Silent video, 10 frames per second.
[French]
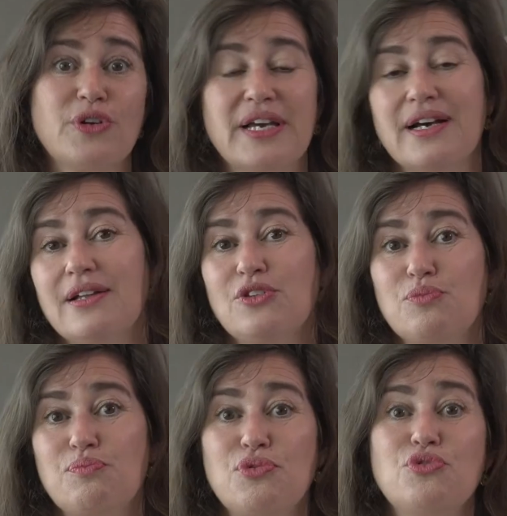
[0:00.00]
le gain
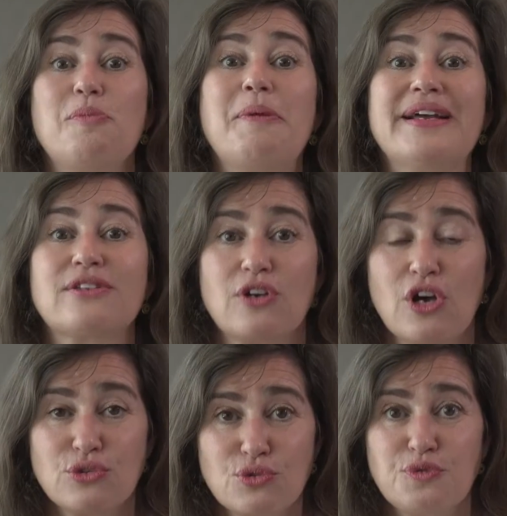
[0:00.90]
ne peut ne pas être
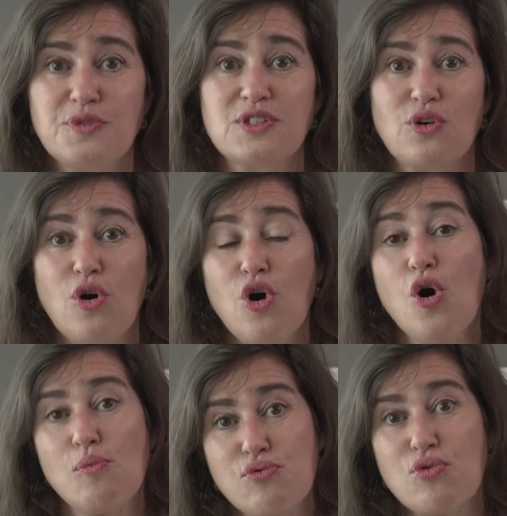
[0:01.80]
suffisant
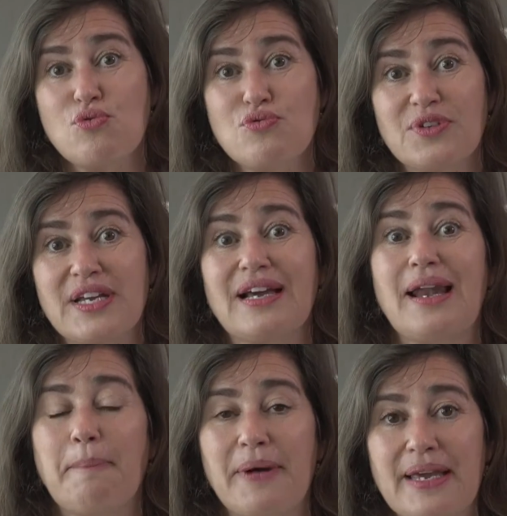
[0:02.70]
pour couvrir
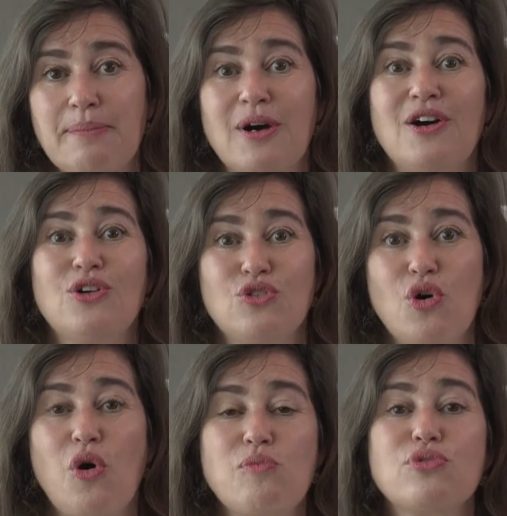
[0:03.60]
la prime
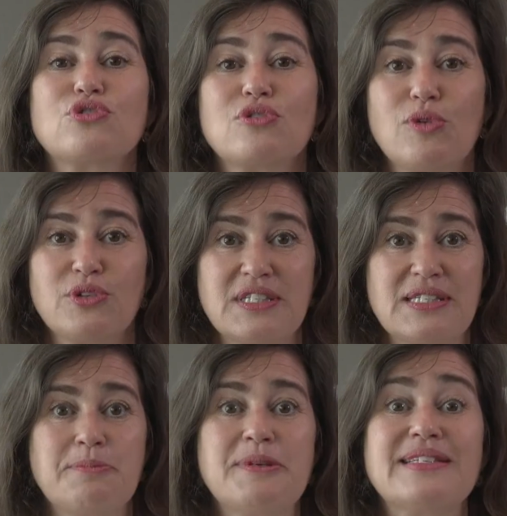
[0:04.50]
de remboursement
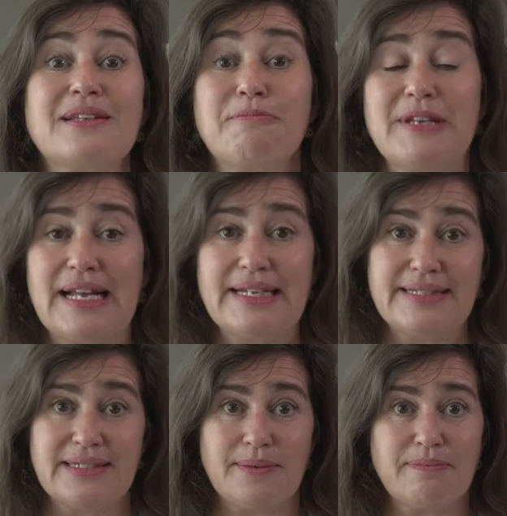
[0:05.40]
anticipé, cette
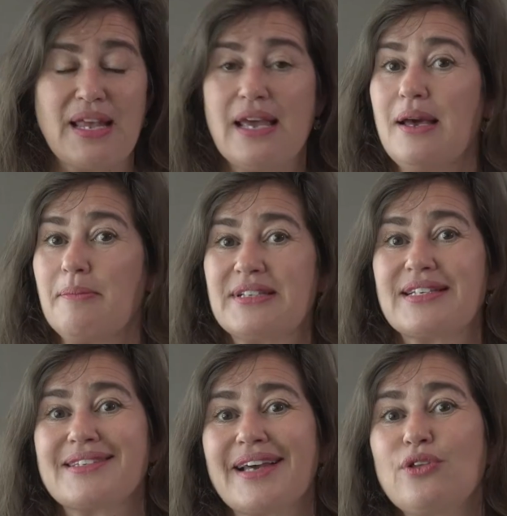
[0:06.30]
pénalité. Mais
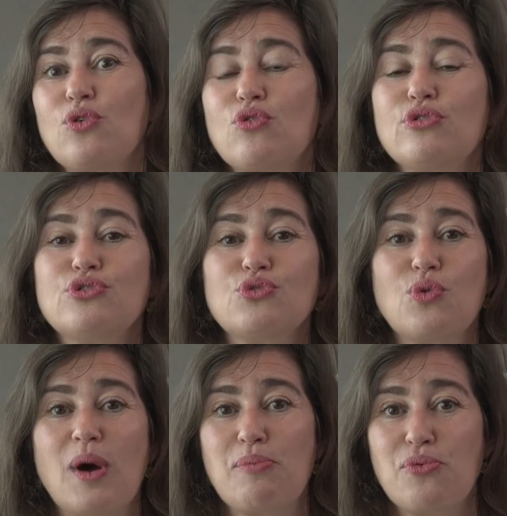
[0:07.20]
ça serait une
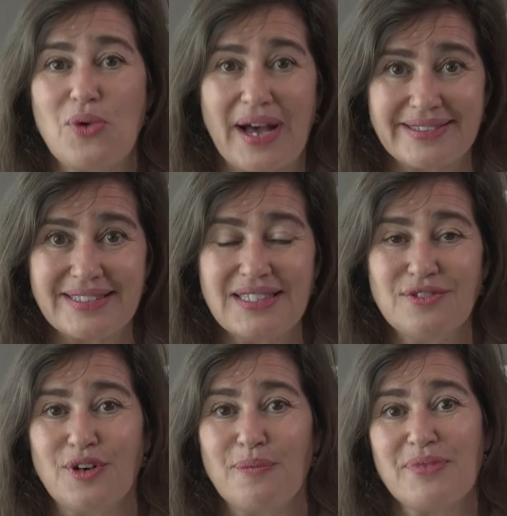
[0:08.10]
conclusion un peu
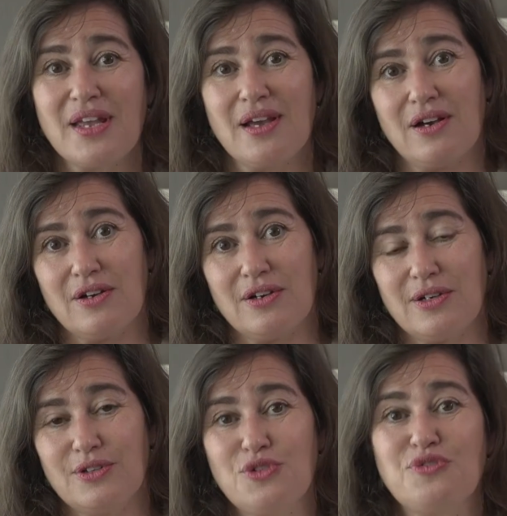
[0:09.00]
hâtive
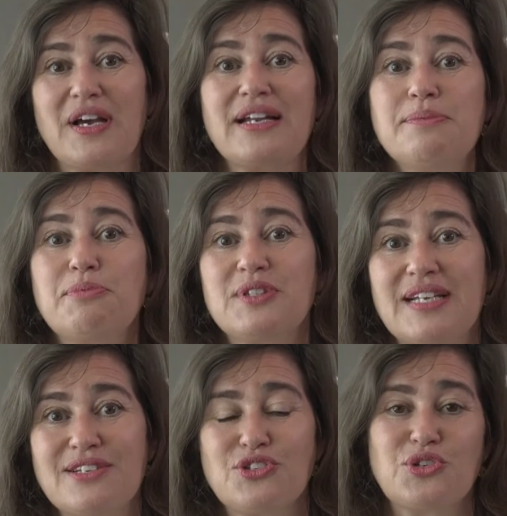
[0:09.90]
euh, de faire
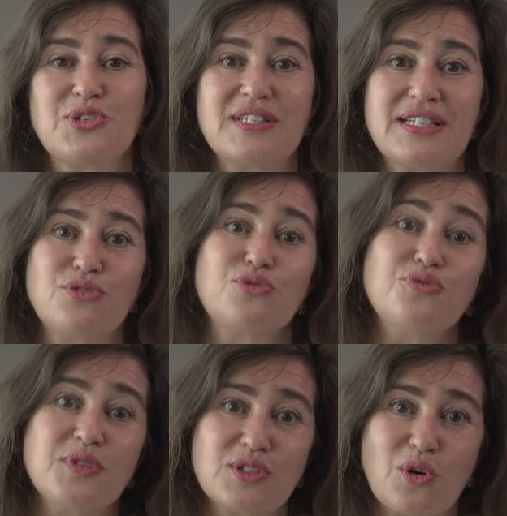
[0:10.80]
l'hypothèse que c'est
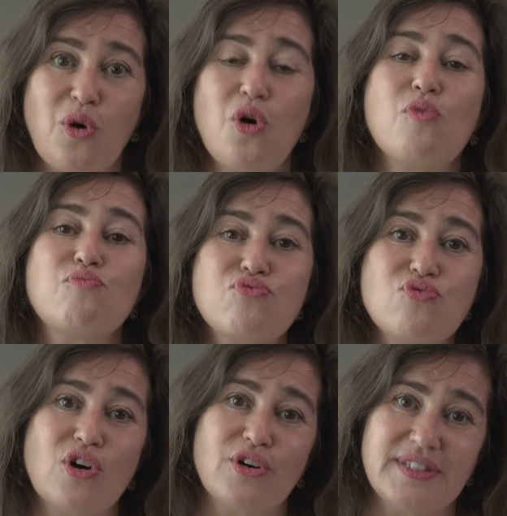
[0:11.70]
suffisant
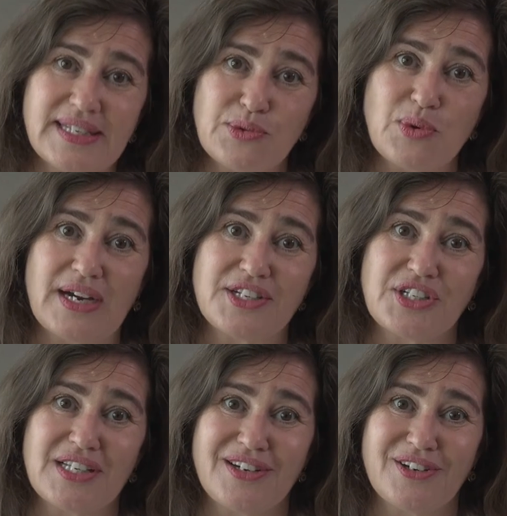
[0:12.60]
pour euh,
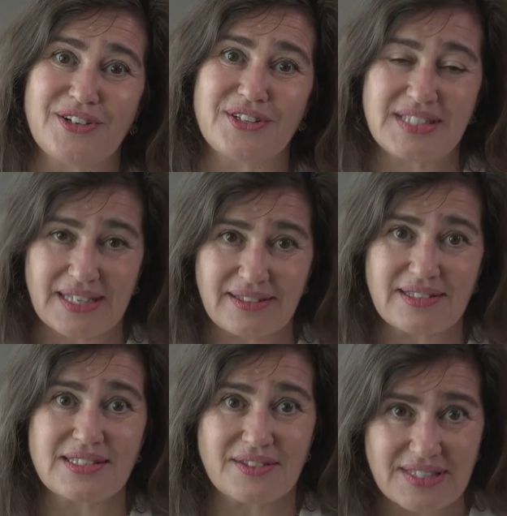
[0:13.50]
décourager euh,
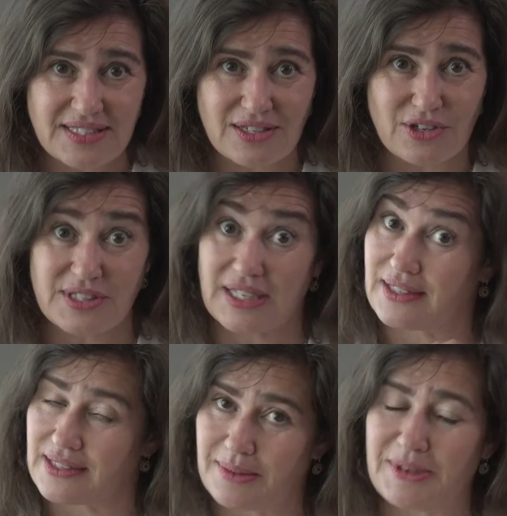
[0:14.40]
certains,
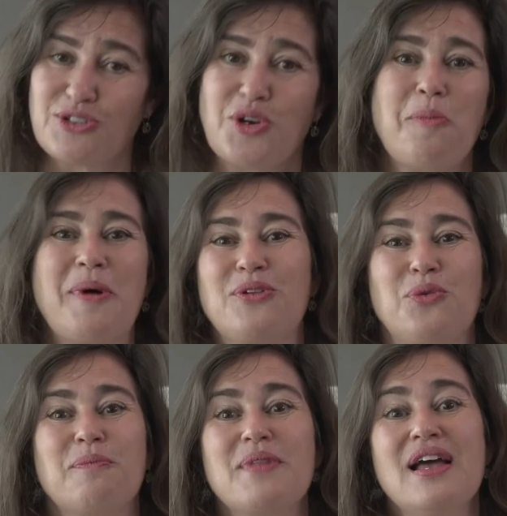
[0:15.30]
certains émetteurs. Pardon.